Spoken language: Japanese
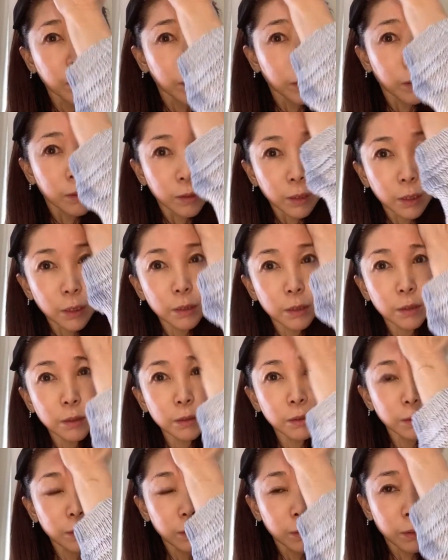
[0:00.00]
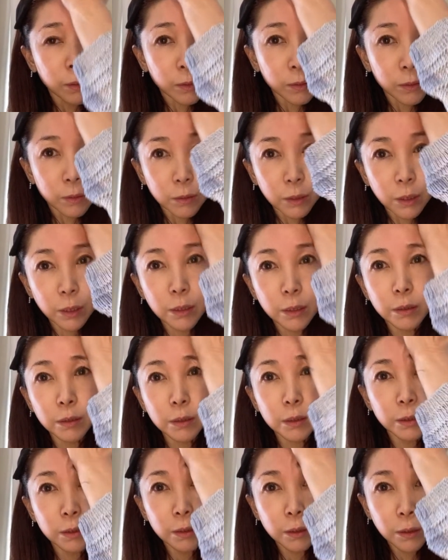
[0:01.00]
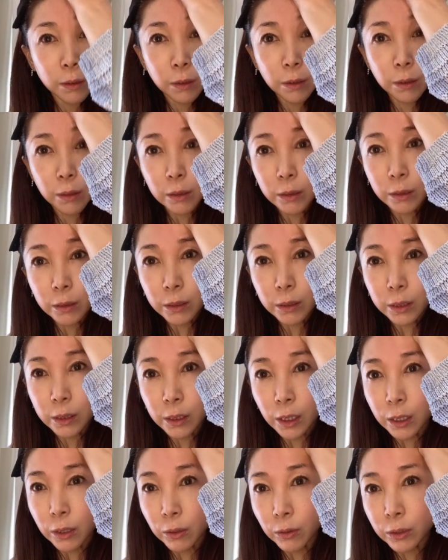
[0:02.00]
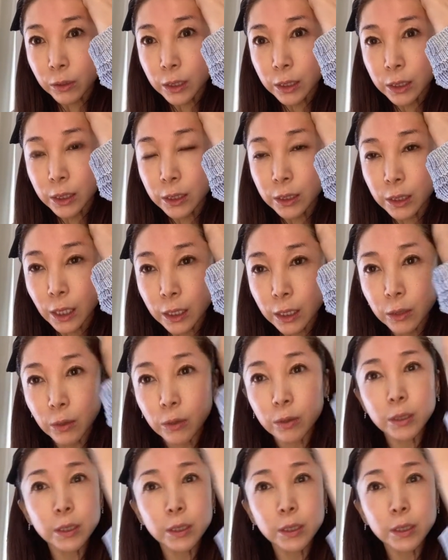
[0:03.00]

グりグりしっかり横にスライド